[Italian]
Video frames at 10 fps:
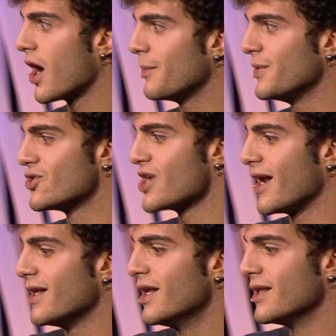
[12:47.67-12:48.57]
Capito? Cioè,
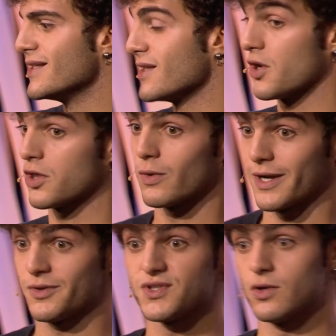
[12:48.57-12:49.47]
nel, nel, l'ho detto,
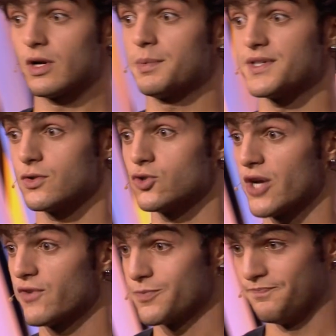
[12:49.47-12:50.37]
guarda, così non capisco.
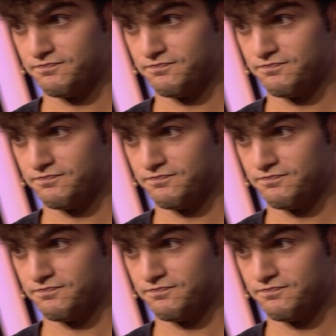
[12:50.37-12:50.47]
Cioè, faccio...